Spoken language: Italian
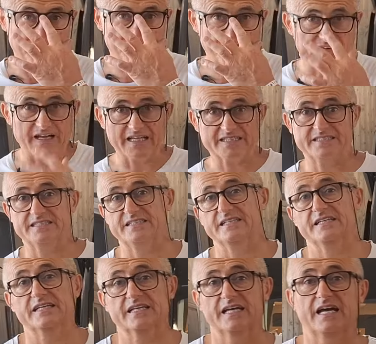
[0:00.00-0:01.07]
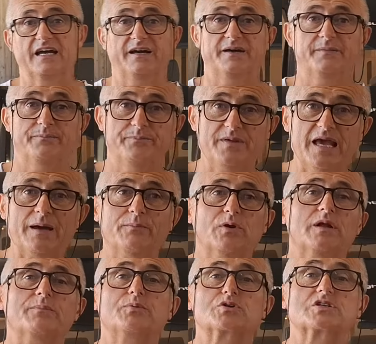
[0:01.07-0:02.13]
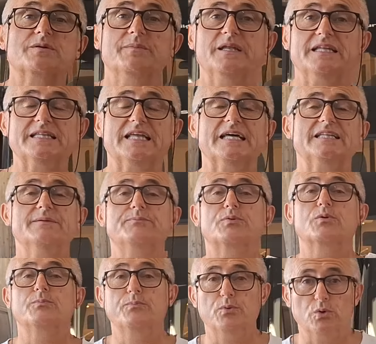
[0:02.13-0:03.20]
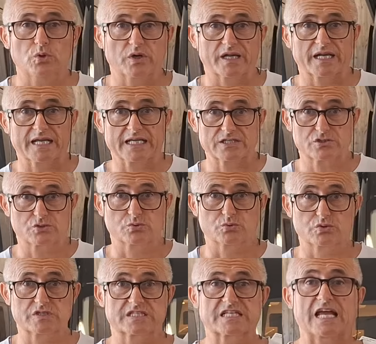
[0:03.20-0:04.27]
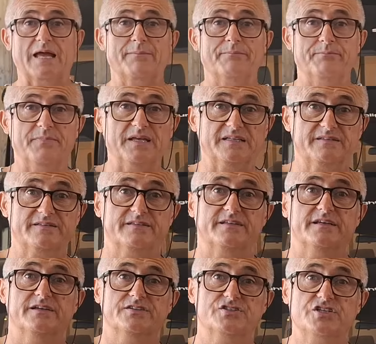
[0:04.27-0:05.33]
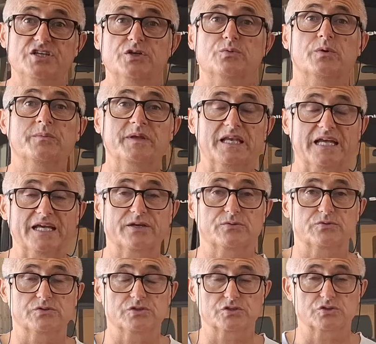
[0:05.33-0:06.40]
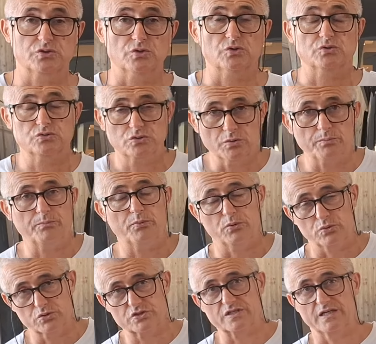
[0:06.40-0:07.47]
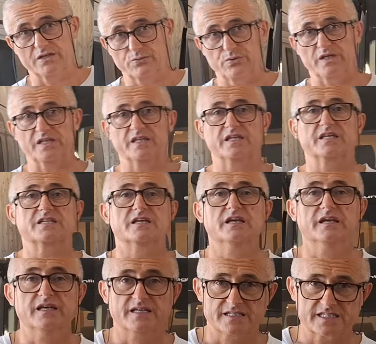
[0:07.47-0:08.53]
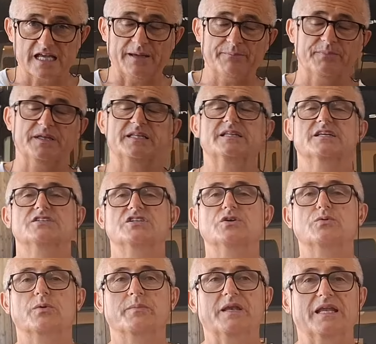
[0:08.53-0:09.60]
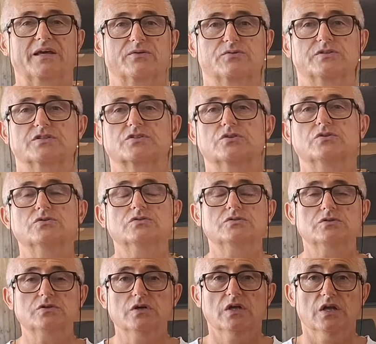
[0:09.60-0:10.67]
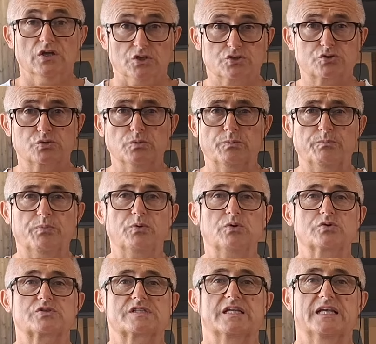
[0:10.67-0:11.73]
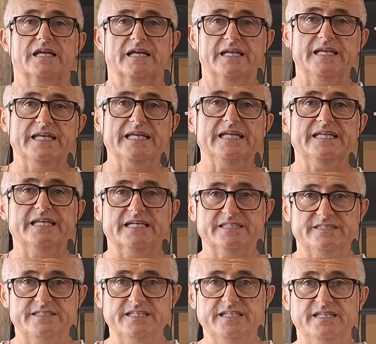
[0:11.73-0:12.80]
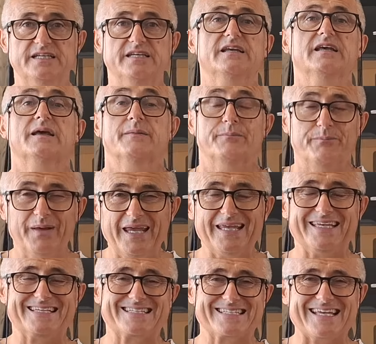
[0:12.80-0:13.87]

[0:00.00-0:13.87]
Infatti abbiamo la possibilità di proporre su Summit 5.000 euro di sconto, POSL quindi Summit 5.000 euro di sconto, su POSL linea D ben